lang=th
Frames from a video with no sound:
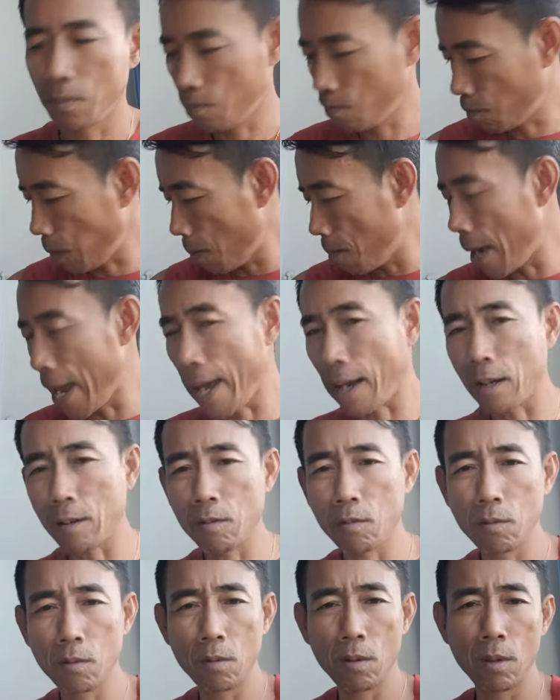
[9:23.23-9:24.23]
ไปแบก
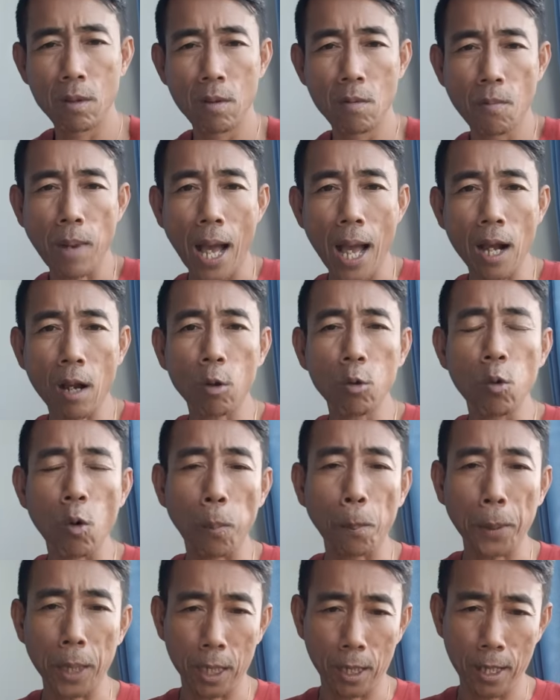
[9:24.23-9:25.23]
พาเขาหลง
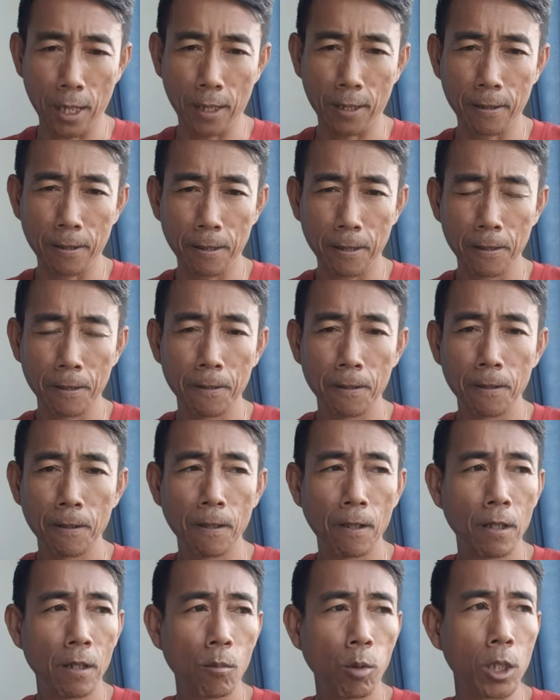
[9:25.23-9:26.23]
ผิดอีก
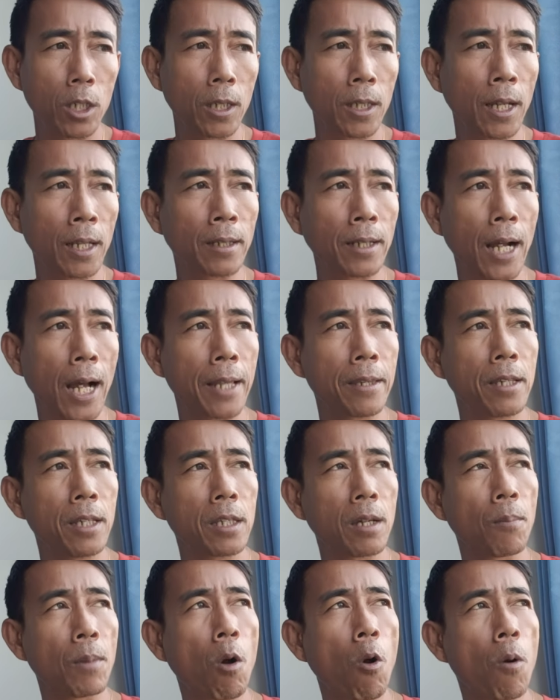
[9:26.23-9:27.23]
เพราะฉะนั้นการที่
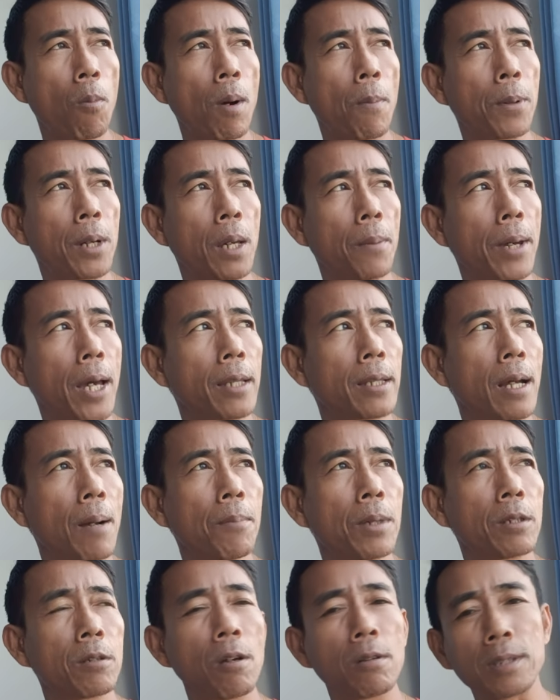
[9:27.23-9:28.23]
จะมาออกมาเผยแพร่ธรรม
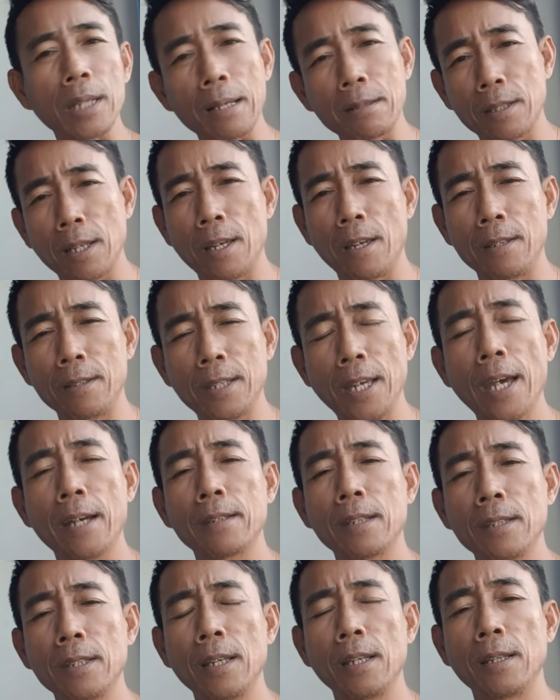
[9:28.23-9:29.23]
ต้องตัดสเห็นแจ้ง
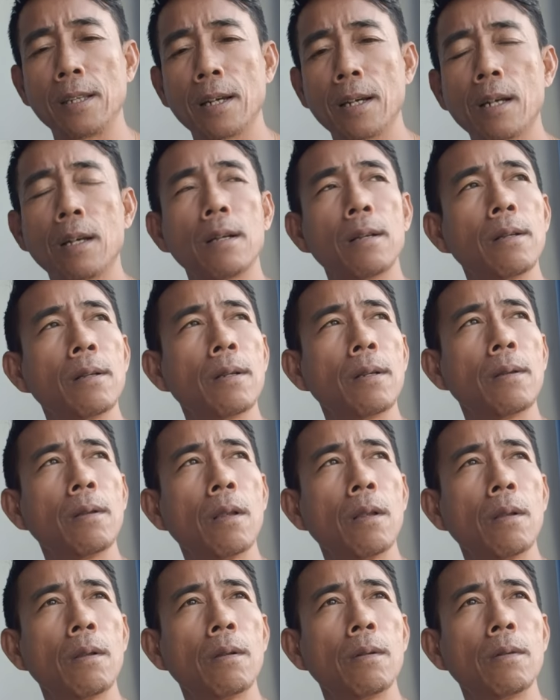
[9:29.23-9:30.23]
จริงๆนะครับ
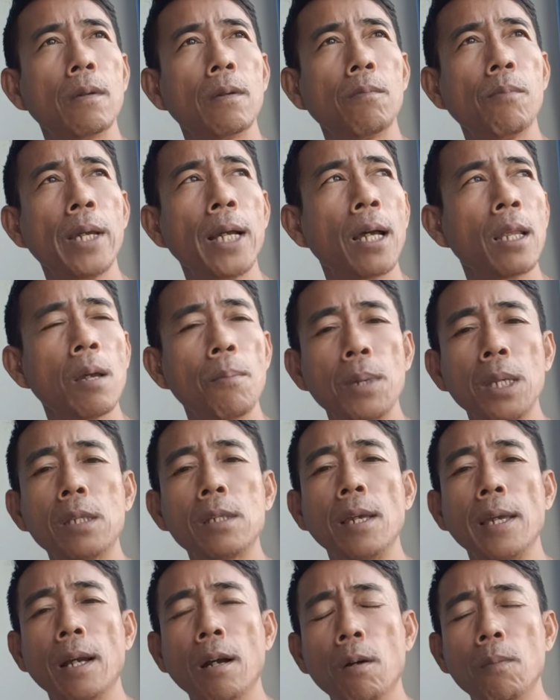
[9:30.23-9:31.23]
ไม่งั้นจะมิ
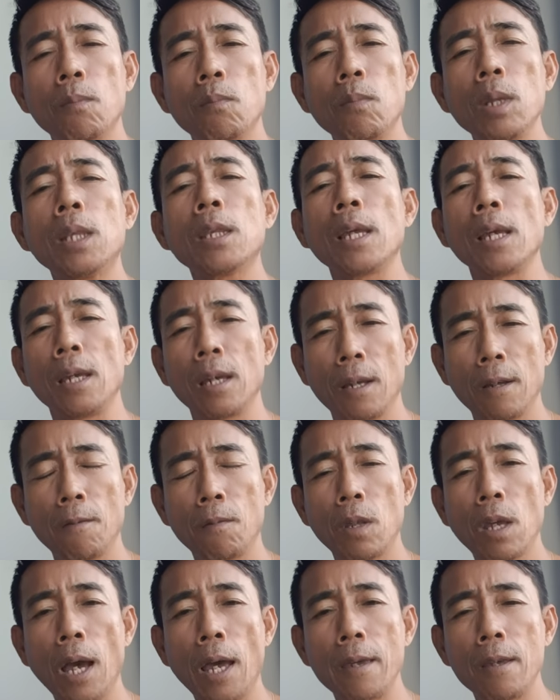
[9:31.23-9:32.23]
ถิมิถิ
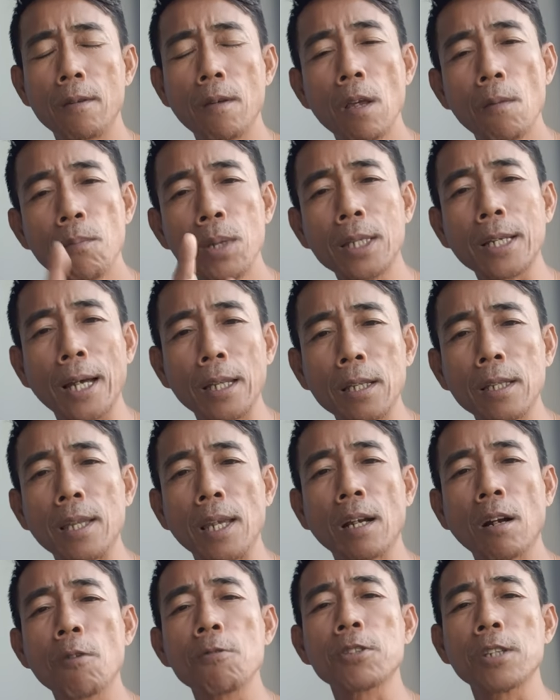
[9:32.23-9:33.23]
ไอมิจฉาทิฏฐิ
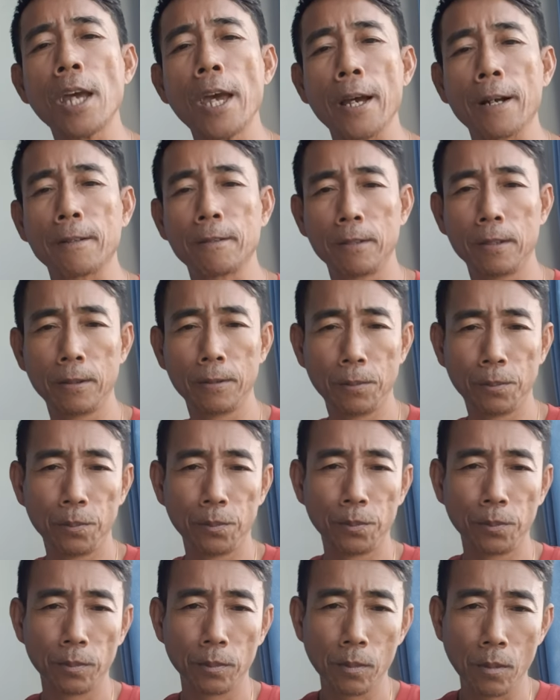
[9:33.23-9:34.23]
เข้าแทรก
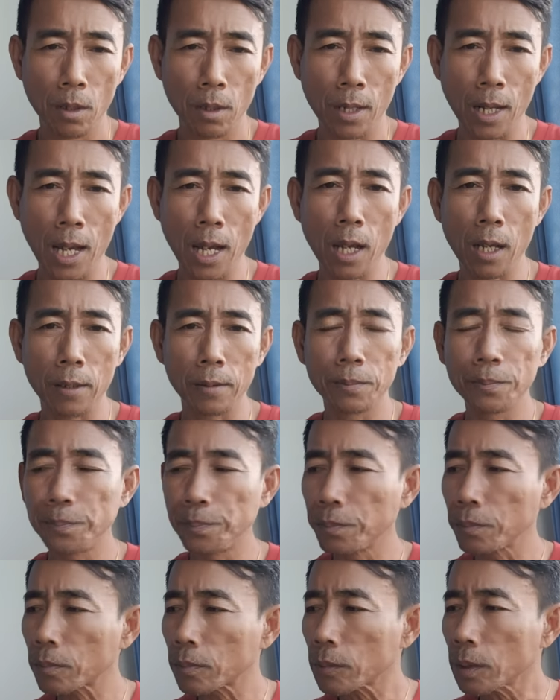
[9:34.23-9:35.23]
นะฮะ
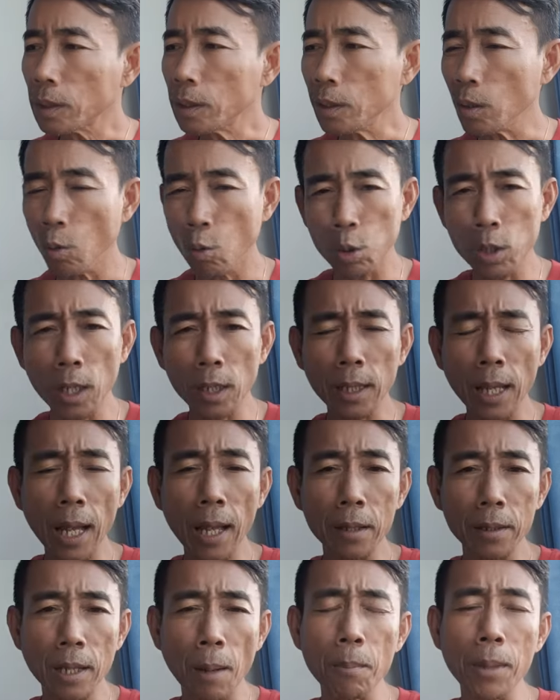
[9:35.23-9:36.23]
คุณจึง
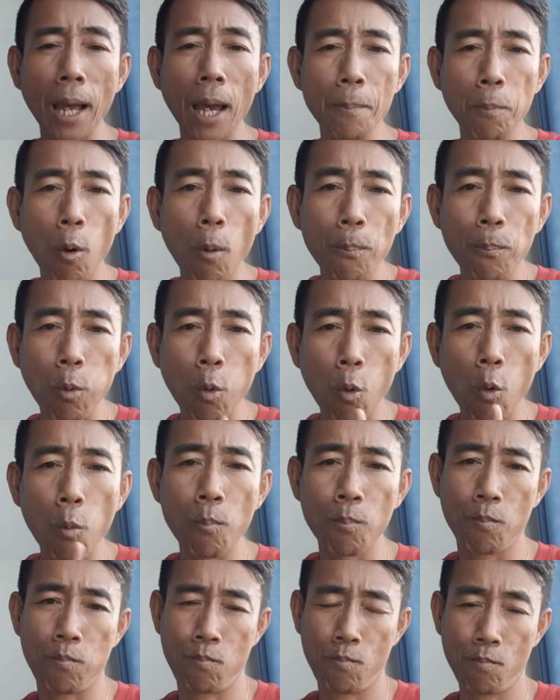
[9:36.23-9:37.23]
ทำลายภพภูมิ
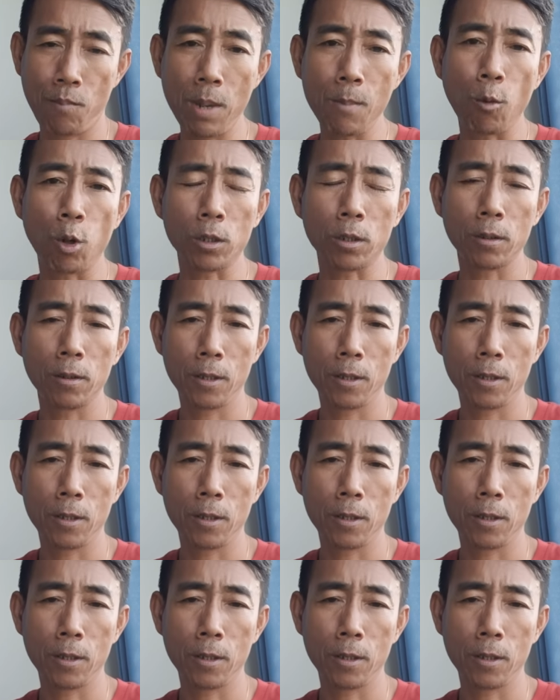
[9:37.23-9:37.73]
ไม่หมด